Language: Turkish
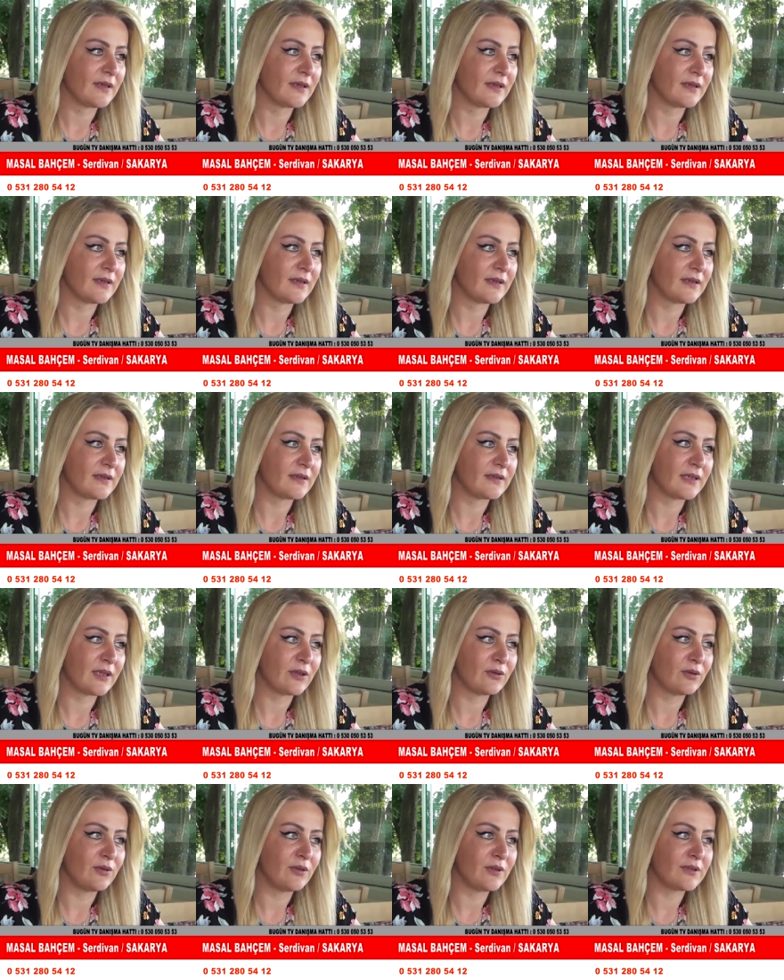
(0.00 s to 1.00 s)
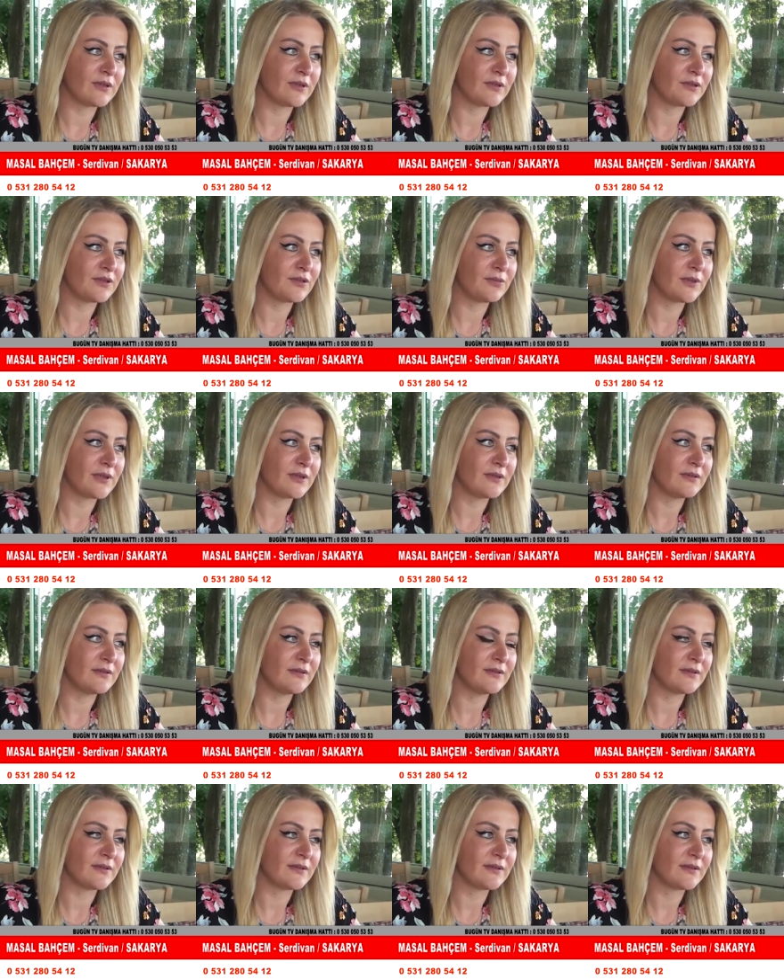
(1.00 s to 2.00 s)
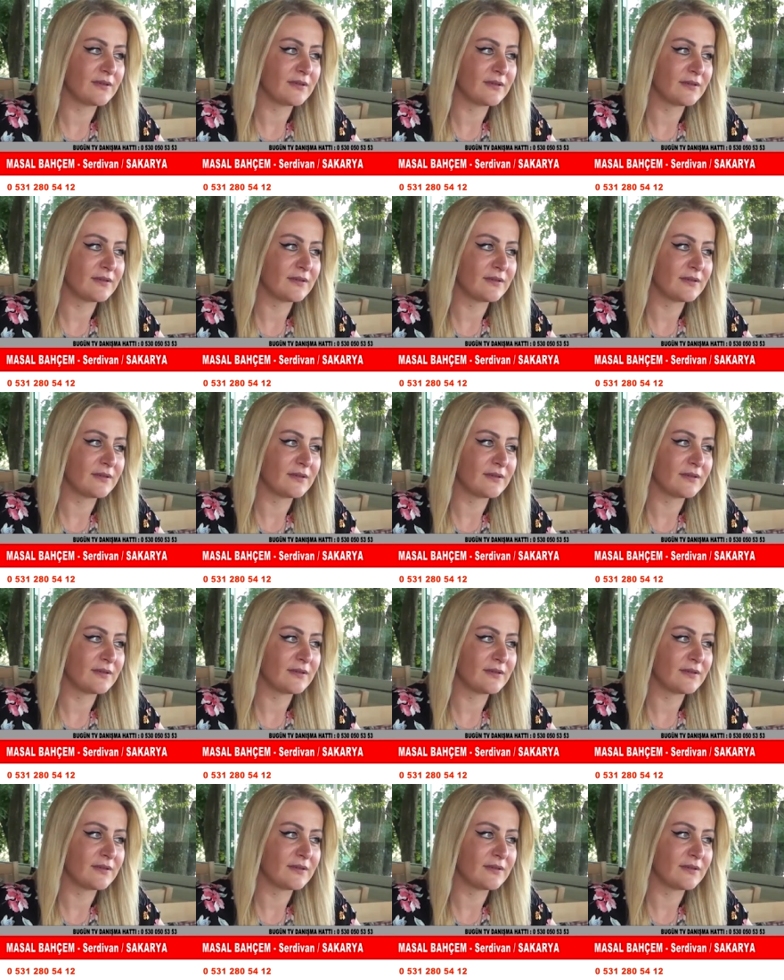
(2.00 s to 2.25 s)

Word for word: E, sektörle tanışma e,